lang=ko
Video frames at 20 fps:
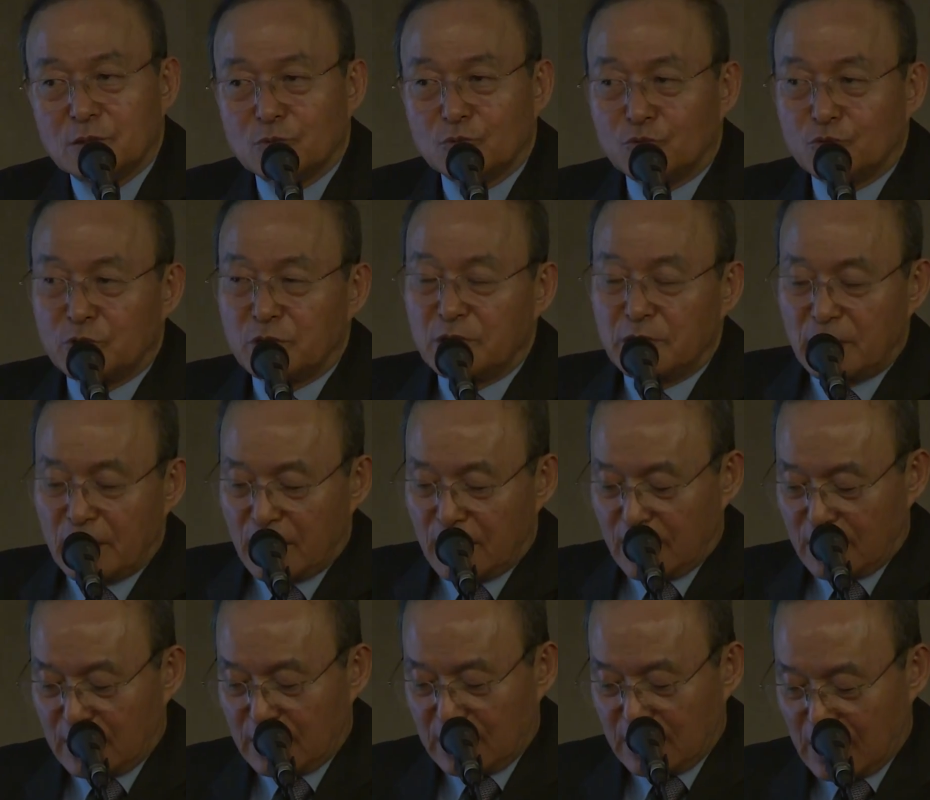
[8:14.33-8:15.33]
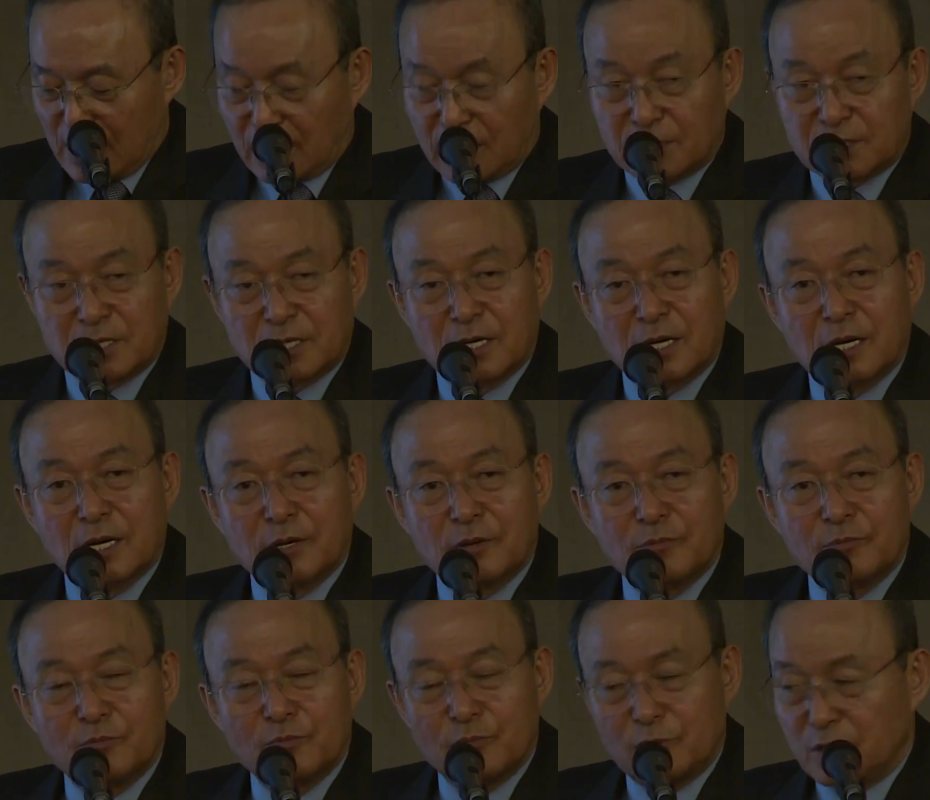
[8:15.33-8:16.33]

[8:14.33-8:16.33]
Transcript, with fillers: 우리의 아까 제가